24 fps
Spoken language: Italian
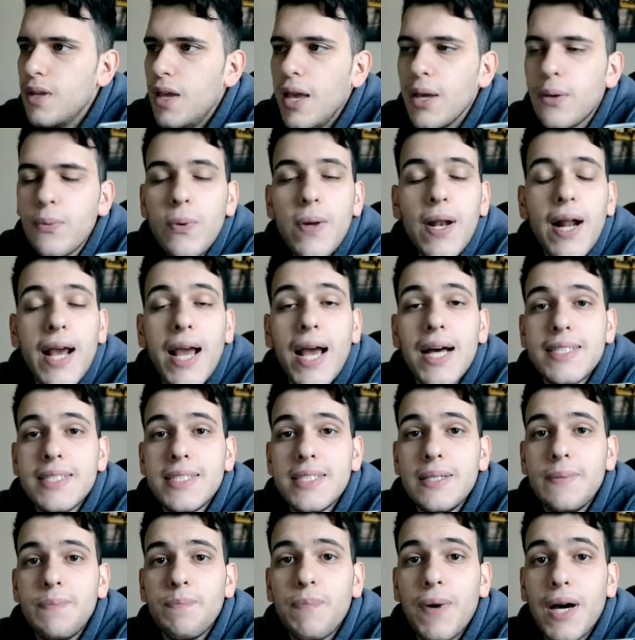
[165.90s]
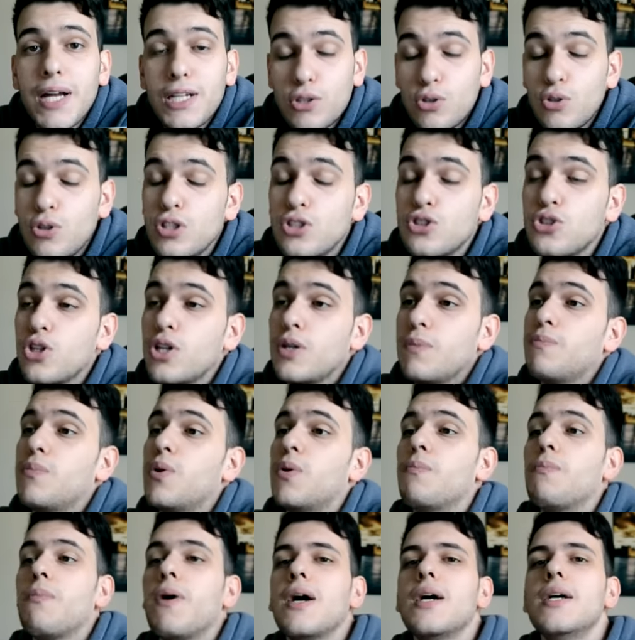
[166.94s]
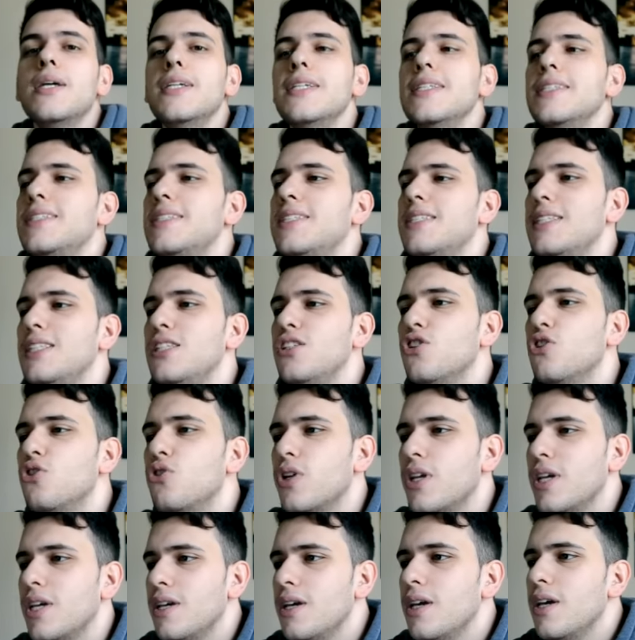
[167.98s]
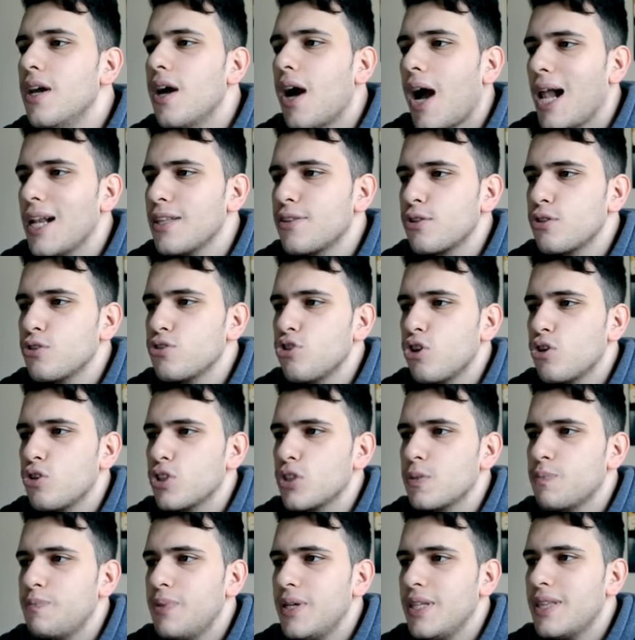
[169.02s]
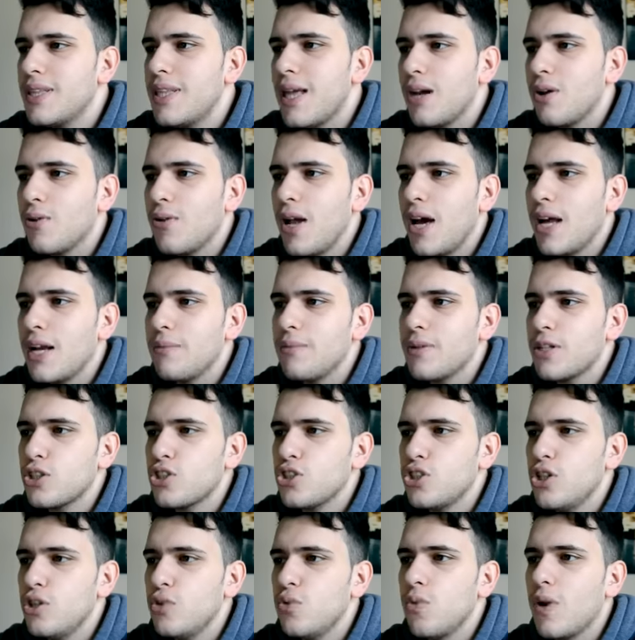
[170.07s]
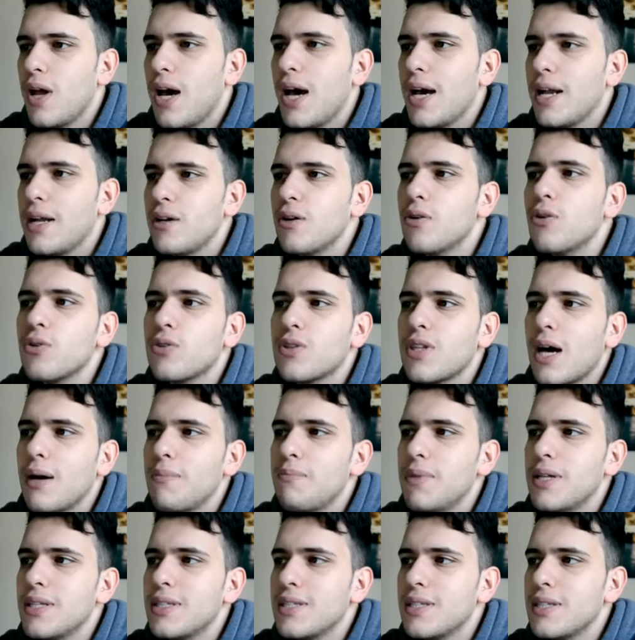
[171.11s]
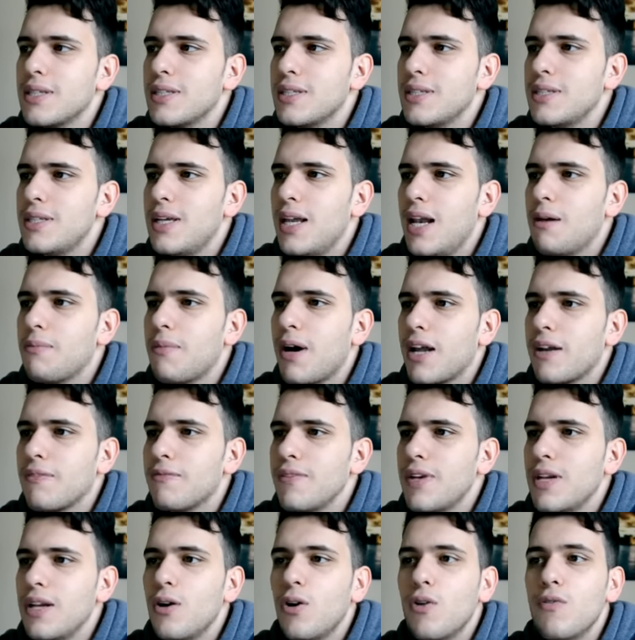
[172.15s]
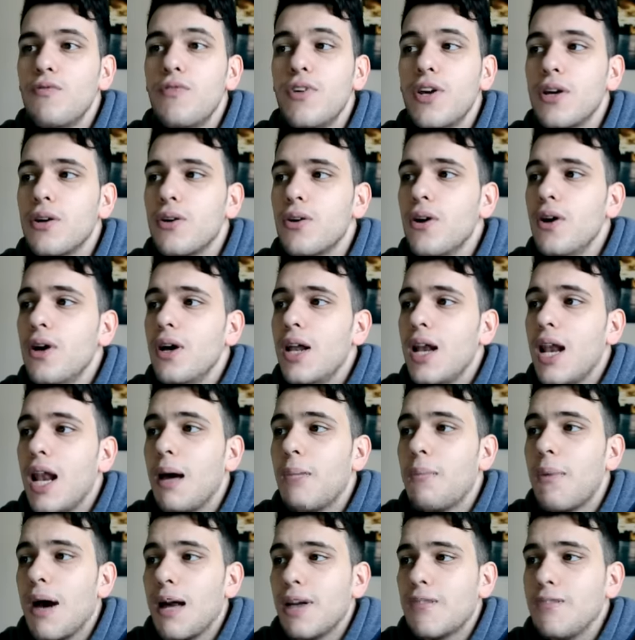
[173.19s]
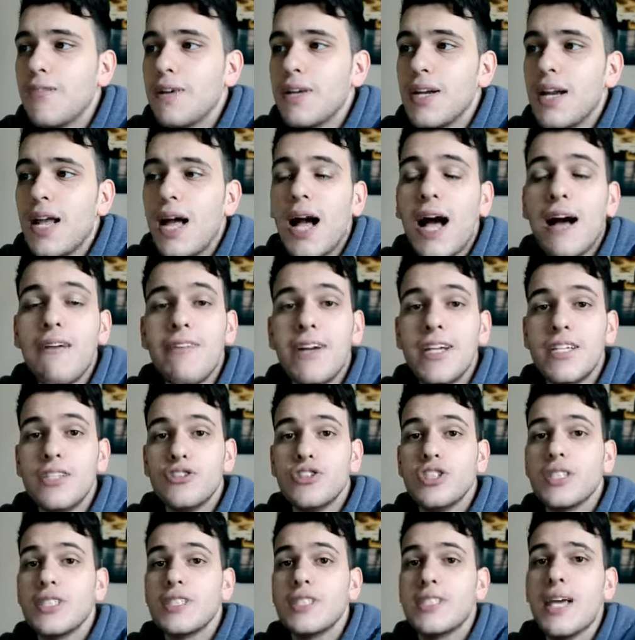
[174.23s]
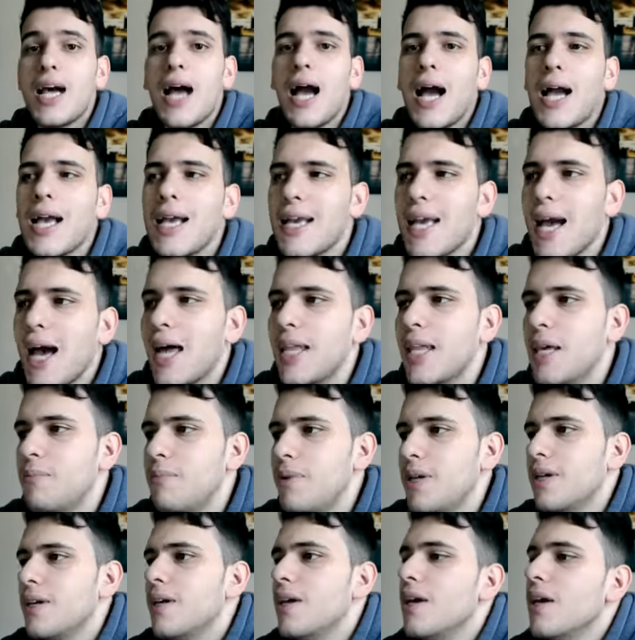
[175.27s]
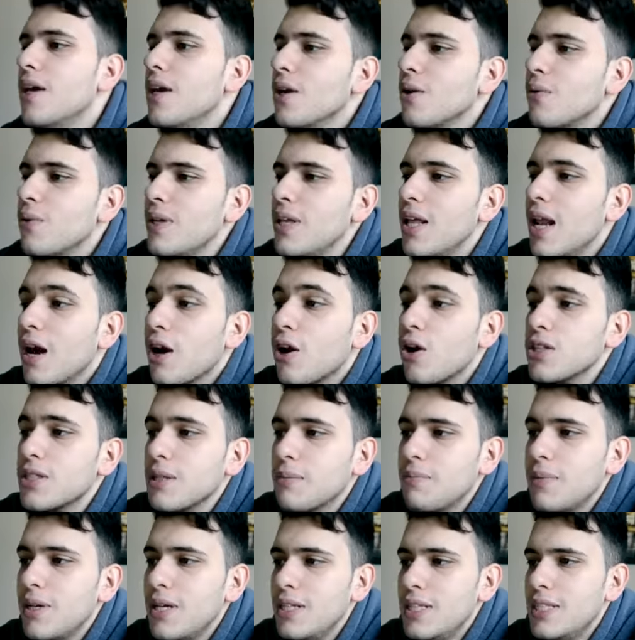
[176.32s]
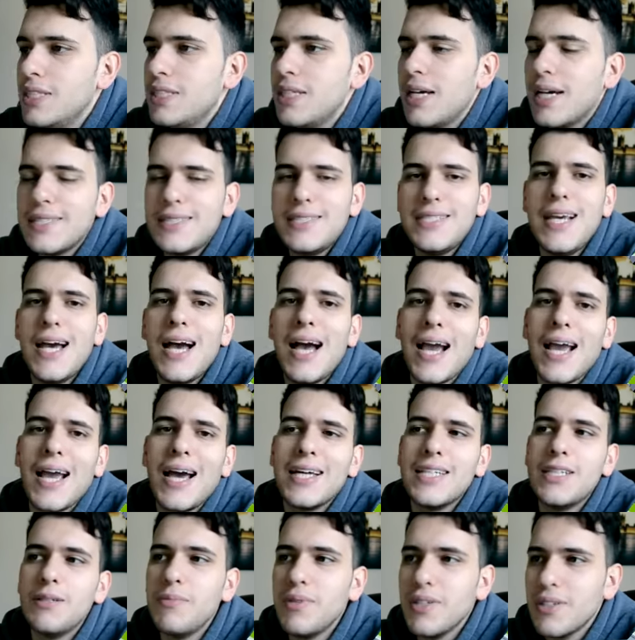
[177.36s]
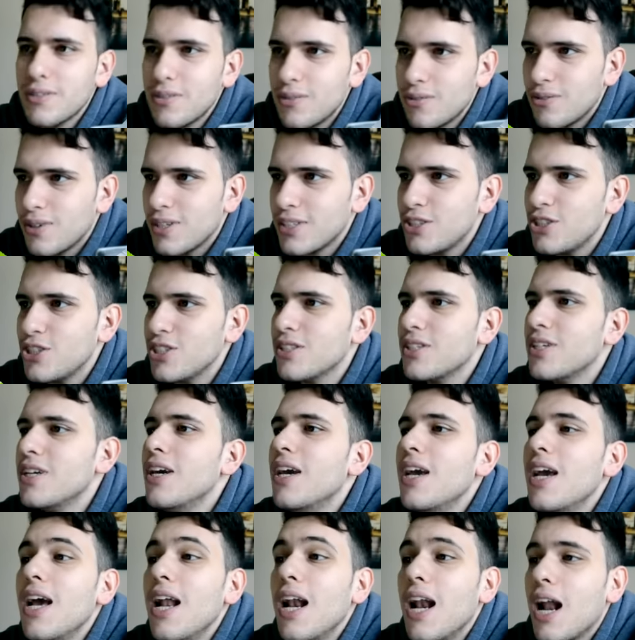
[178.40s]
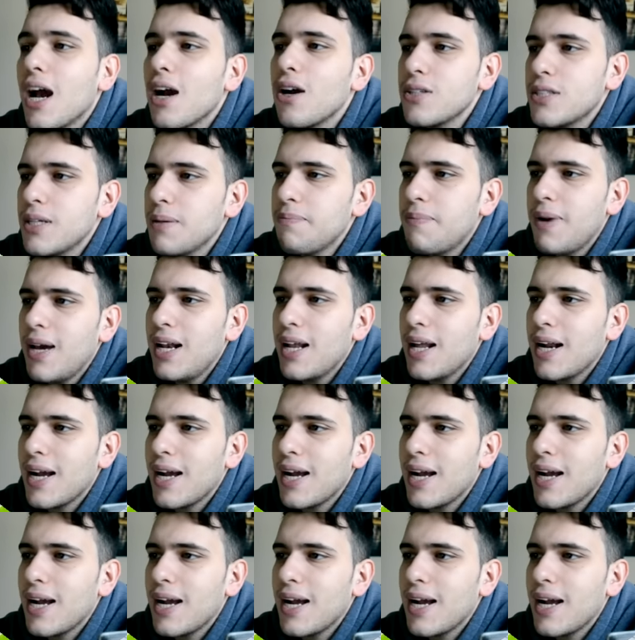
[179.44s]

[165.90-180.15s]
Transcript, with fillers: E qui ragazzi partono i giochi bomba. Signori, altro gioco spettacolare per cellulare o tablet della Marvel, ovvero la Marvel Avengers Academy. Quindi la cosa bellissima, anzi Academy con una C. La cosa bella